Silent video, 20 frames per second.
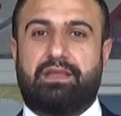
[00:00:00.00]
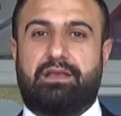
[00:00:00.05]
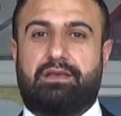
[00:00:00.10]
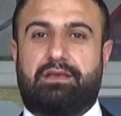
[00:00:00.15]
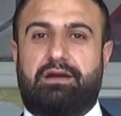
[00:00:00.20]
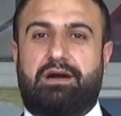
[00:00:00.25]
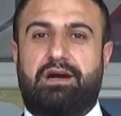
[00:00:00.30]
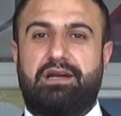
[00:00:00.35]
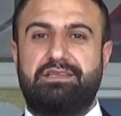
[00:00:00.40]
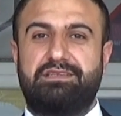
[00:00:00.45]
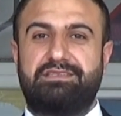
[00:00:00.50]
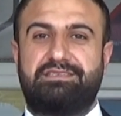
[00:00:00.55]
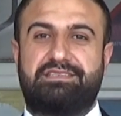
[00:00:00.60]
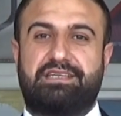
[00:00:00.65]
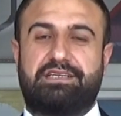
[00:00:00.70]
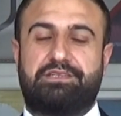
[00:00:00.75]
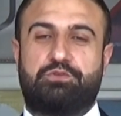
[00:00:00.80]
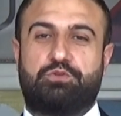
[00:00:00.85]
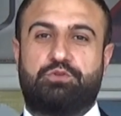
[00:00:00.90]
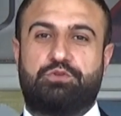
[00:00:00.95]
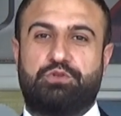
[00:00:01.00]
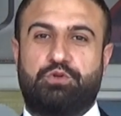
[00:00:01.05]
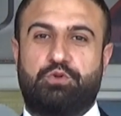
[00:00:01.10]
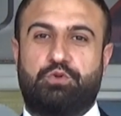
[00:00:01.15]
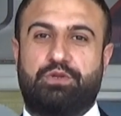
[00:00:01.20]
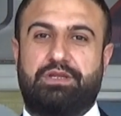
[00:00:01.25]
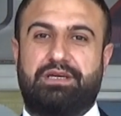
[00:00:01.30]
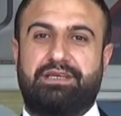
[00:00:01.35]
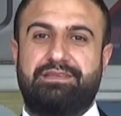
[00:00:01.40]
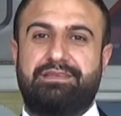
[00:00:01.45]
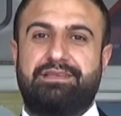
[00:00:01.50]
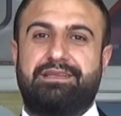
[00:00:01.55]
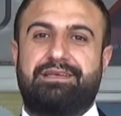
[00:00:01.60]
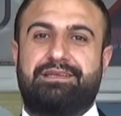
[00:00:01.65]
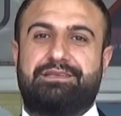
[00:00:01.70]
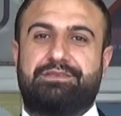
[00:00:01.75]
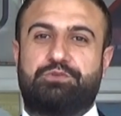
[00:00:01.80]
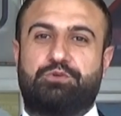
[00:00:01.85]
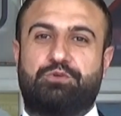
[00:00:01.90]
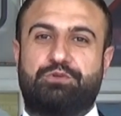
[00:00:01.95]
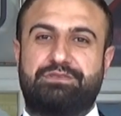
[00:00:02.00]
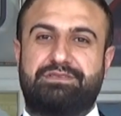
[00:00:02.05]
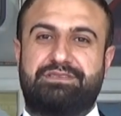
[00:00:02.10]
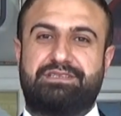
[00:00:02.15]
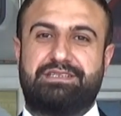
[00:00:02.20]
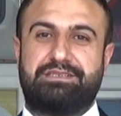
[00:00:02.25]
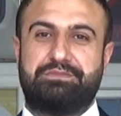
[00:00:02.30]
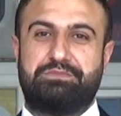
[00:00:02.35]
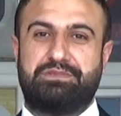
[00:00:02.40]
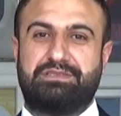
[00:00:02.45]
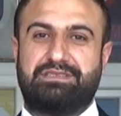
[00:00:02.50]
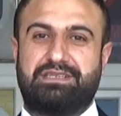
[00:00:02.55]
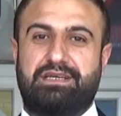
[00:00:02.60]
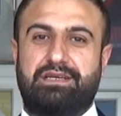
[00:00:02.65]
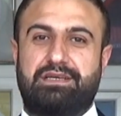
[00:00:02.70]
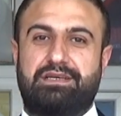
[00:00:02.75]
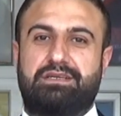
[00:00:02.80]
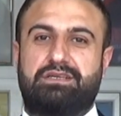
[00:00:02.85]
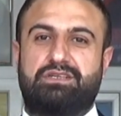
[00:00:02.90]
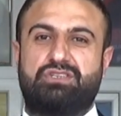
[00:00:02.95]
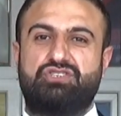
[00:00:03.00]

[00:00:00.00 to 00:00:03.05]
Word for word: e, aynı sektörde olan dostlarımıza,